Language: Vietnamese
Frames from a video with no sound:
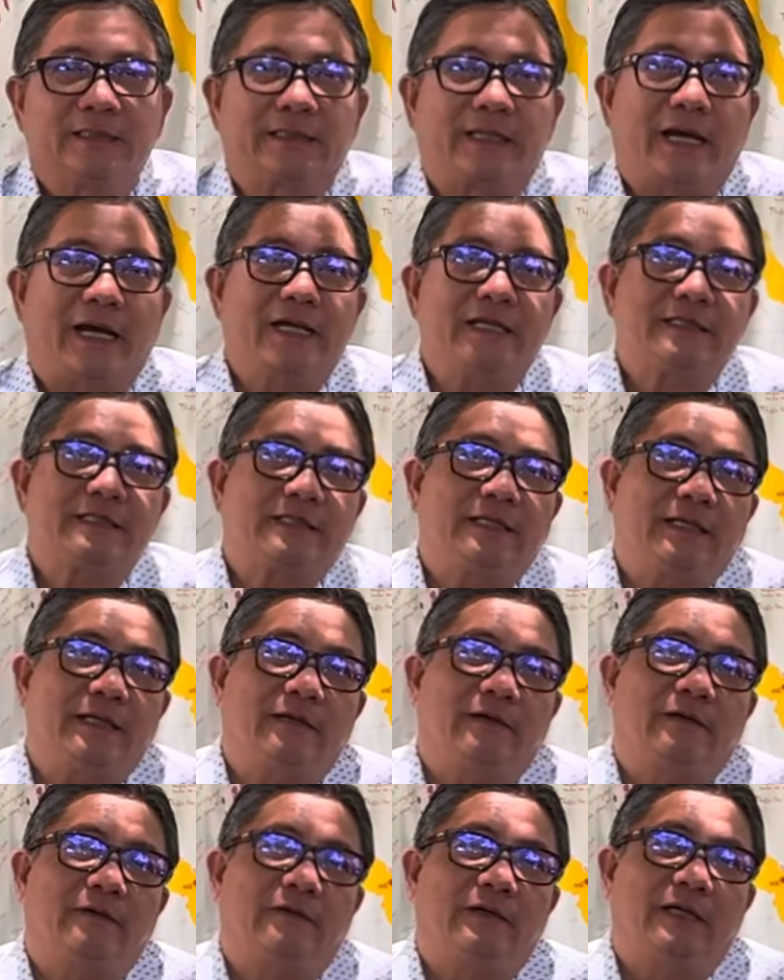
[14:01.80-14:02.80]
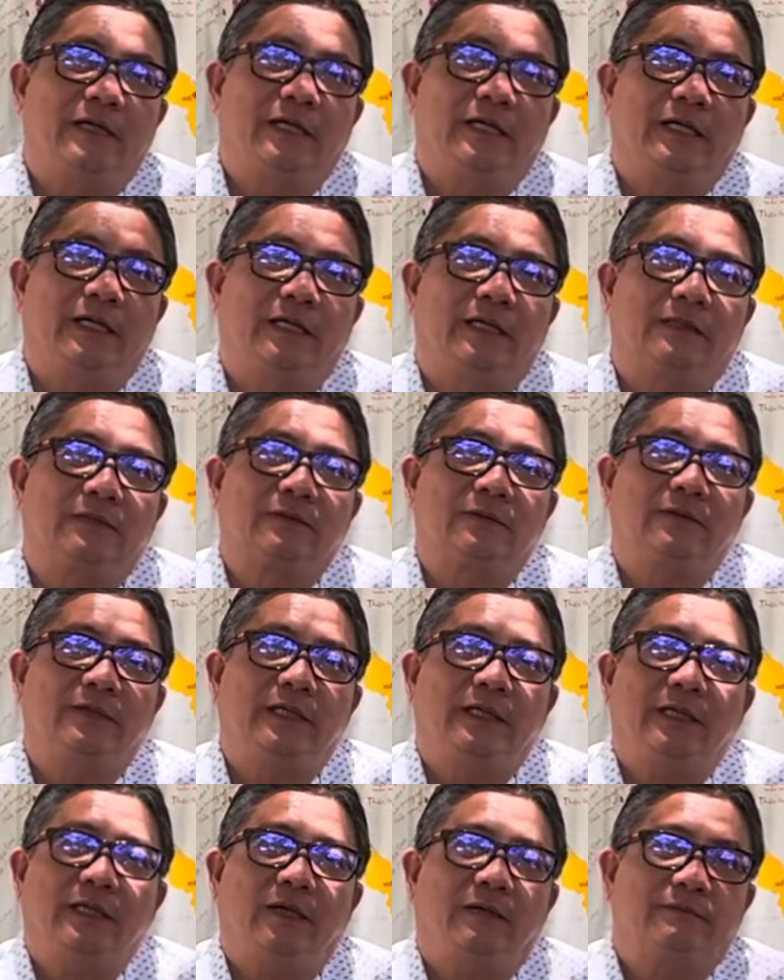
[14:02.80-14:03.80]
tại sao uh, tôi
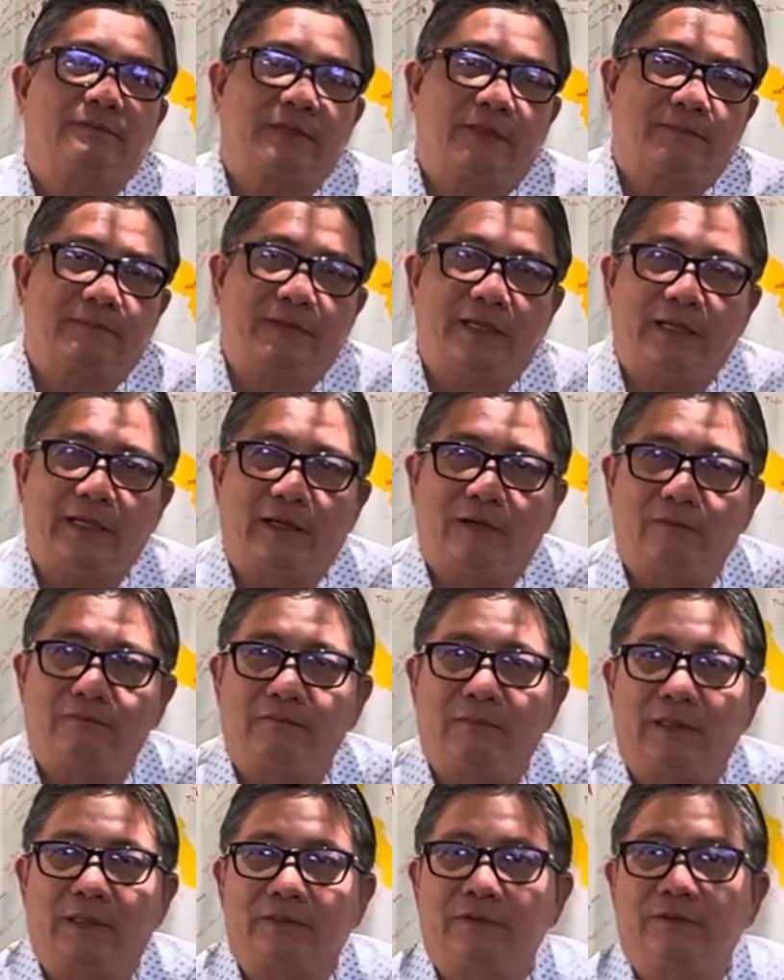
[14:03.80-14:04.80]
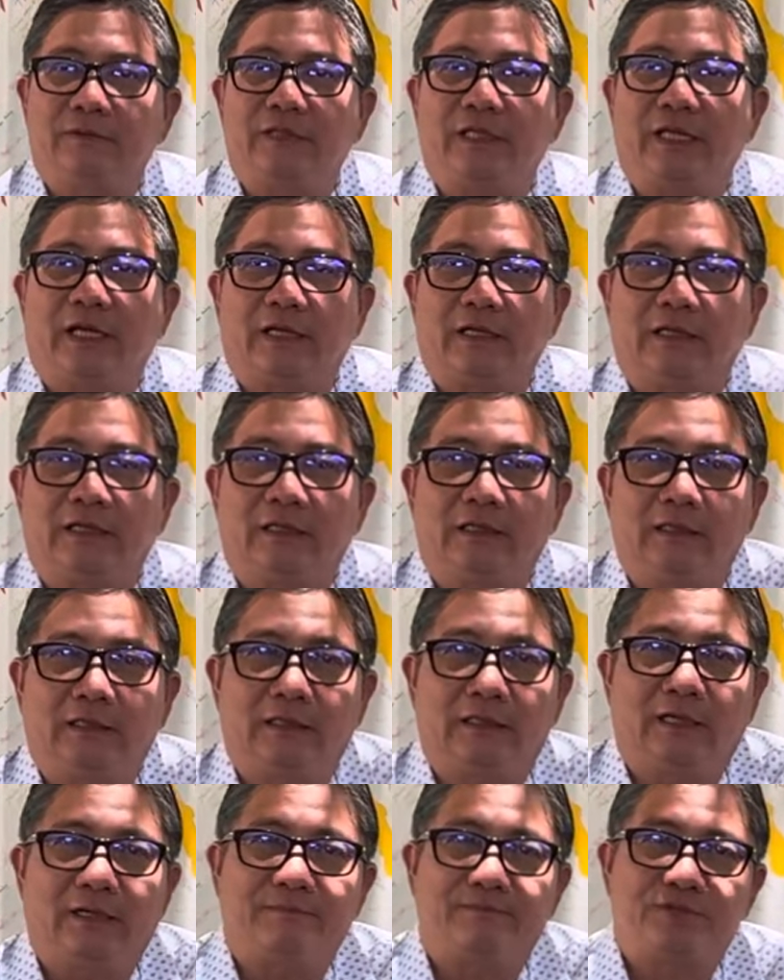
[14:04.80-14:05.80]
đi học xong đại học mà tôi vẫn
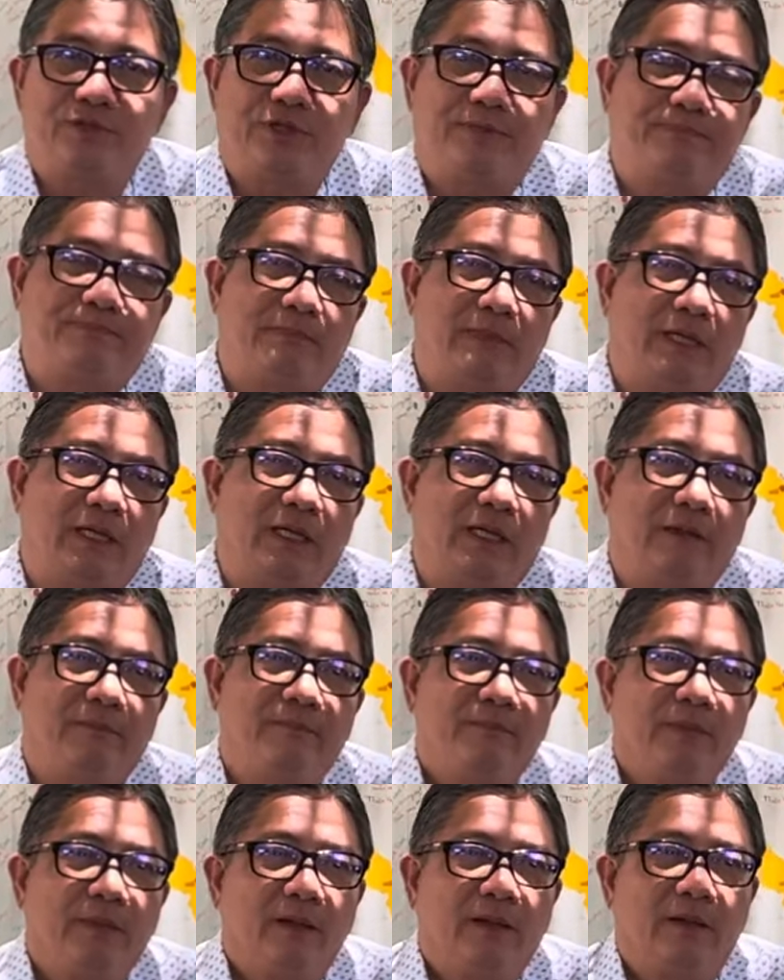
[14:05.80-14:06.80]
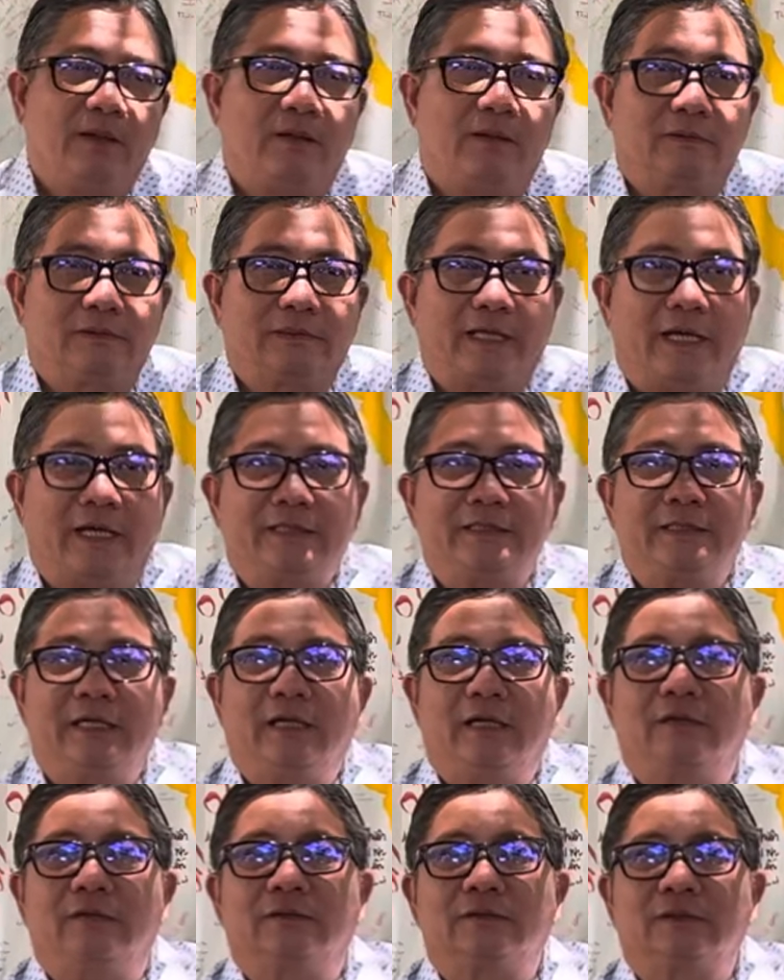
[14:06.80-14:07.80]
làm shipper Ồ tại
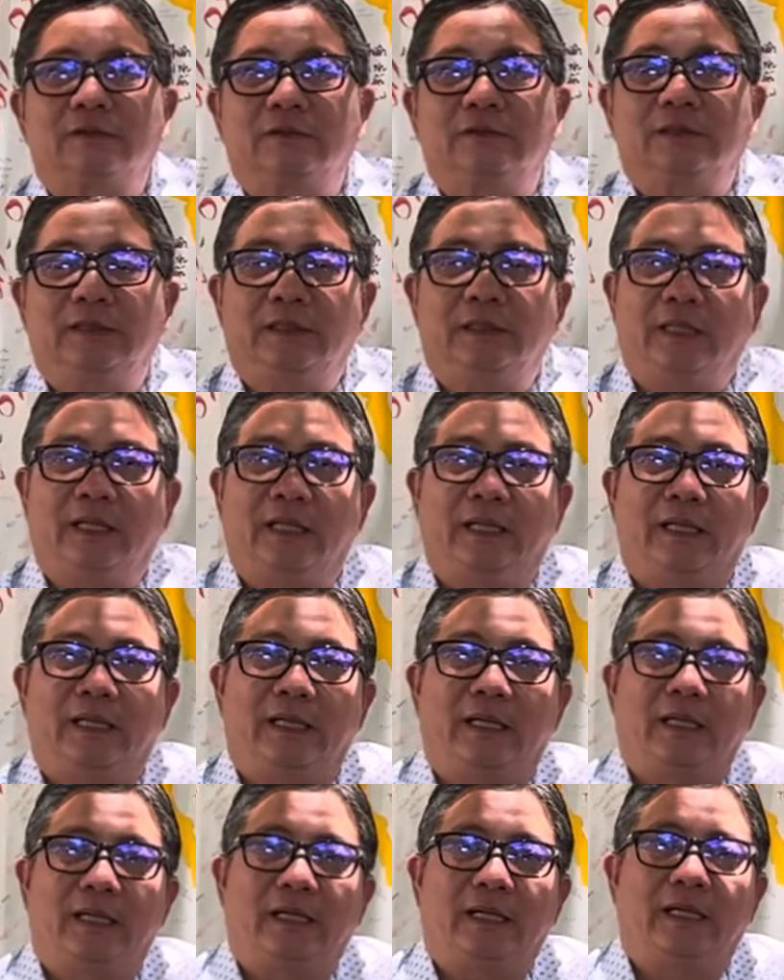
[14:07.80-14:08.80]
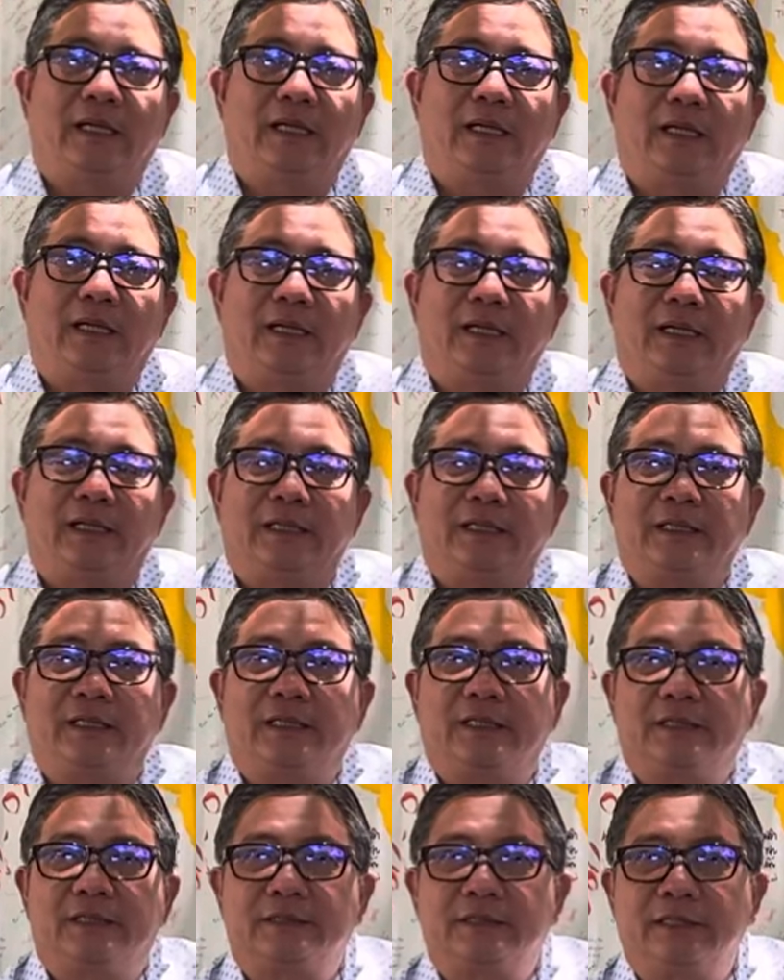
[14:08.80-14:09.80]
sao tôi là à,
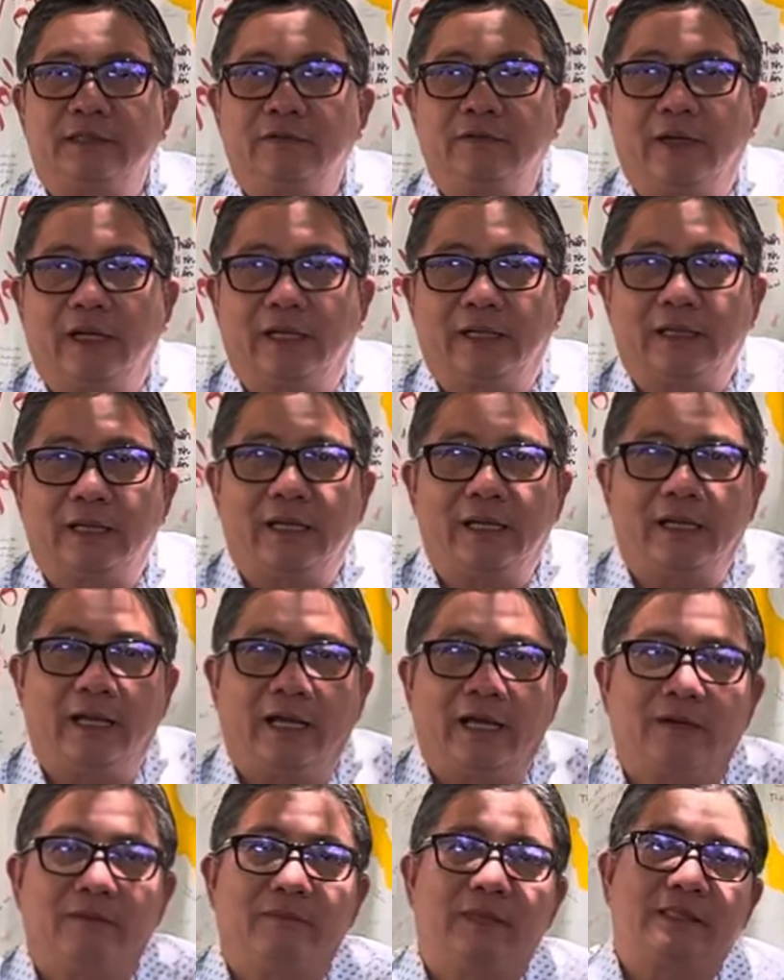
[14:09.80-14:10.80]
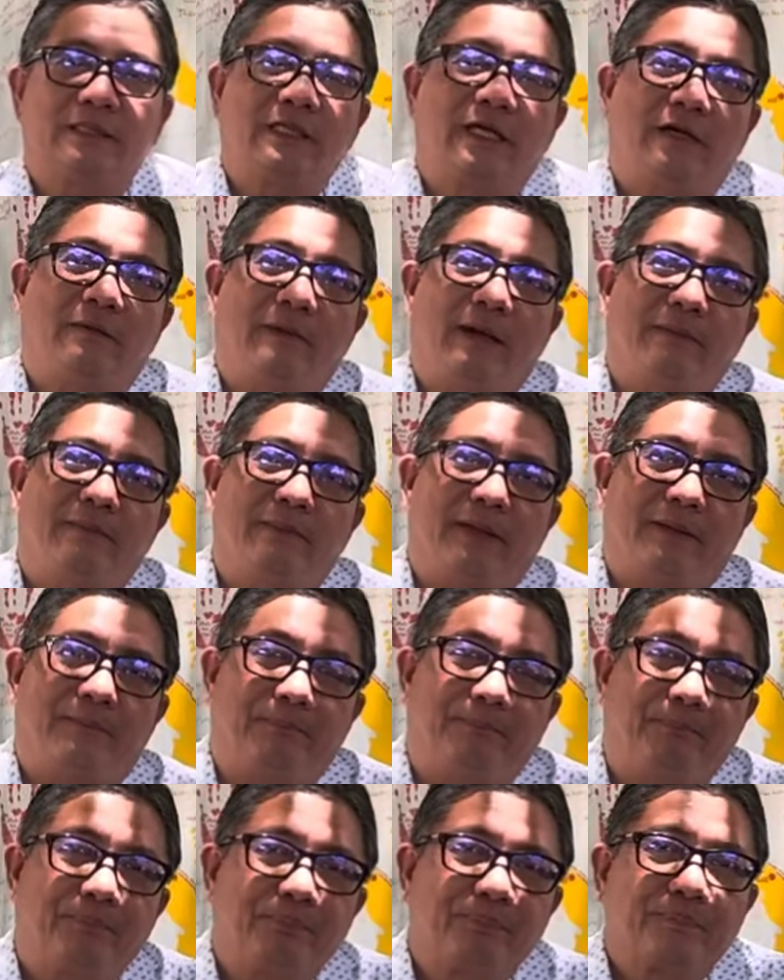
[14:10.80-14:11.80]
sĩ quan Đà Lạt mà sau
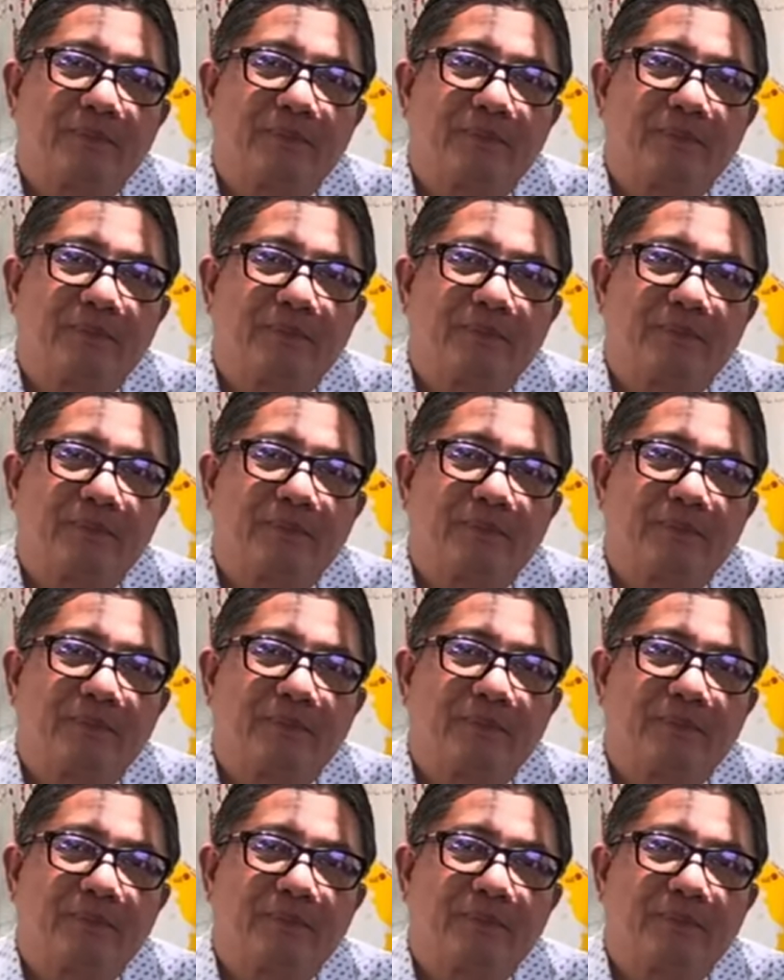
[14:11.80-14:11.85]
75